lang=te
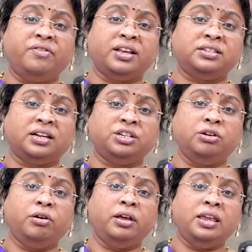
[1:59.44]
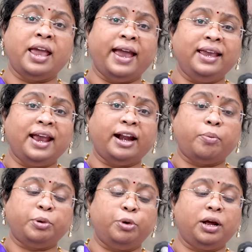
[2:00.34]
ఇన్ఫ్రాస్ట్రక్చర్ ఏఐకి
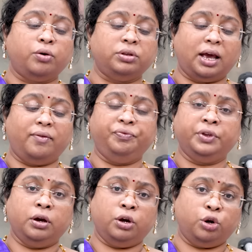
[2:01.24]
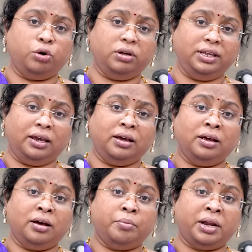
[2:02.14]
అడాప్టబుల్గా ఉందా రెండోది
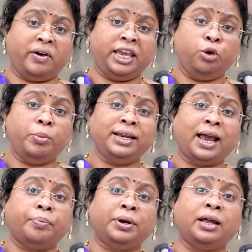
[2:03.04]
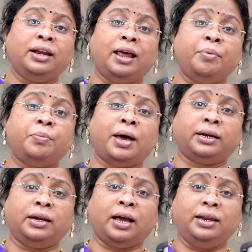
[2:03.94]
మన హ్యూమన్ క్యాపిటల్ కానీ లేబర్
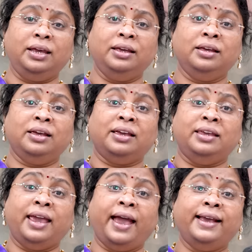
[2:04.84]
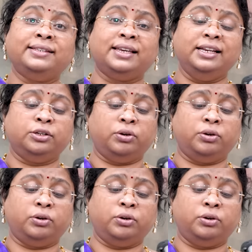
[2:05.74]
మార్కెట్ కానీ ఏఐ స్కిల్స్